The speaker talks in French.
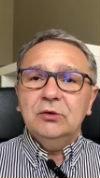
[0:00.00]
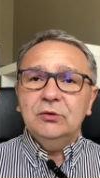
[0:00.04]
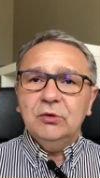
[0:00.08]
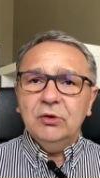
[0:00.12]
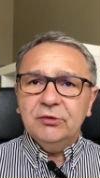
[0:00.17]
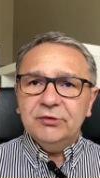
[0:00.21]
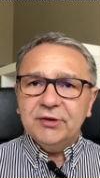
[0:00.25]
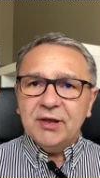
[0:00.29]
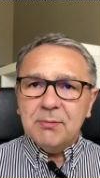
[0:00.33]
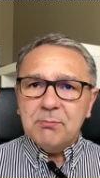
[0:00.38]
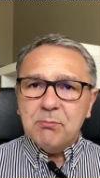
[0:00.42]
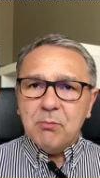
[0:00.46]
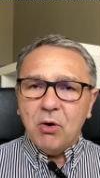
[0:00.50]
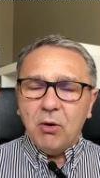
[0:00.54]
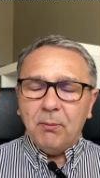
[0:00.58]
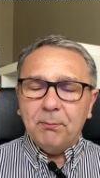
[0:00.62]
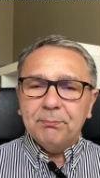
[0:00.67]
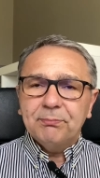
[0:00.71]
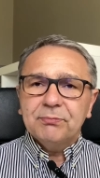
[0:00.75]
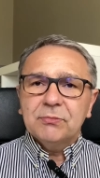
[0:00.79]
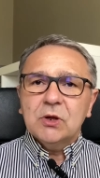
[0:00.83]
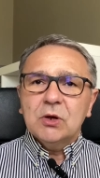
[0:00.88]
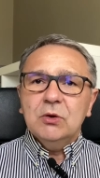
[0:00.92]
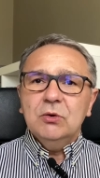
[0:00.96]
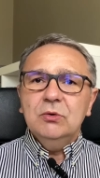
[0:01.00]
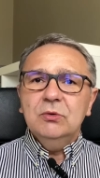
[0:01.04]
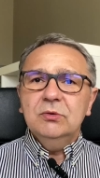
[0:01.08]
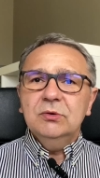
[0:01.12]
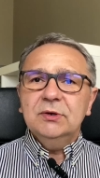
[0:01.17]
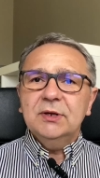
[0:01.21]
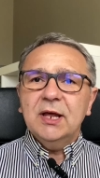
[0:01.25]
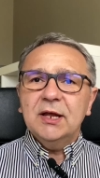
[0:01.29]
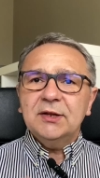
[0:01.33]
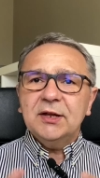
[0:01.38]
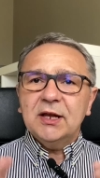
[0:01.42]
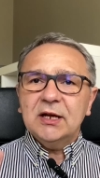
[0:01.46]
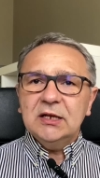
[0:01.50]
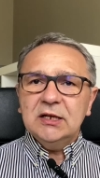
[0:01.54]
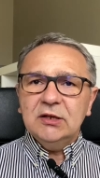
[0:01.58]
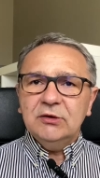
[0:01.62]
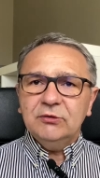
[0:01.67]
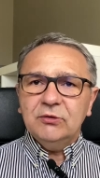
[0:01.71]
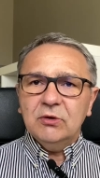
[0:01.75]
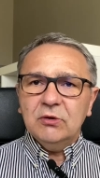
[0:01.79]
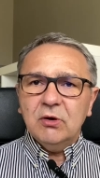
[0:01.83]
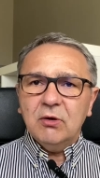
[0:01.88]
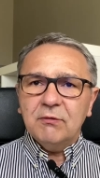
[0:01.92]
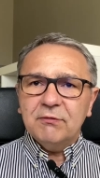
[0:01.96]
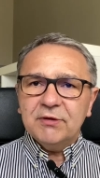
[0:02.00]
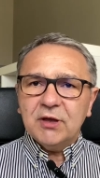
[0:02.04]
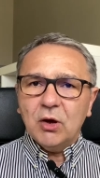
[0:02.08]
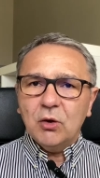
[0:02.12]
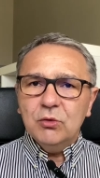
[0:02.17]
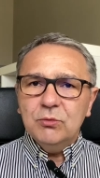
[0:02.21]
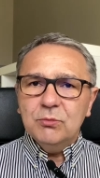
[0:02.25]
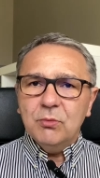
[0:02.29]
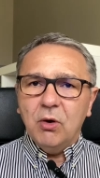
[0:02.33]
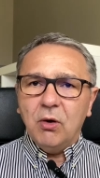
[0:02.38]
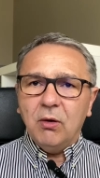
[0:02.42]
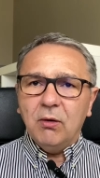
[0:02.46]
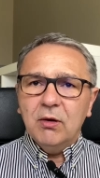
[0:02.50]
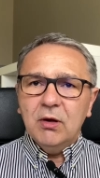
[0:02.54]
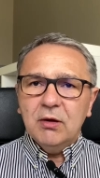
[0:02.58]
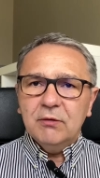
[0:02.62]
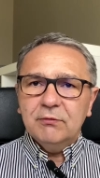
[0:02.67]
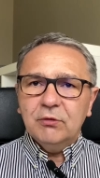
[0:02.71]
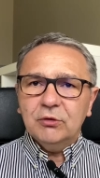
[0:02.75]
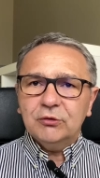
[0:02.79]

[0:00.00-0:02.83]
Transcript: Deuxièmement, une analyse de l'environnement.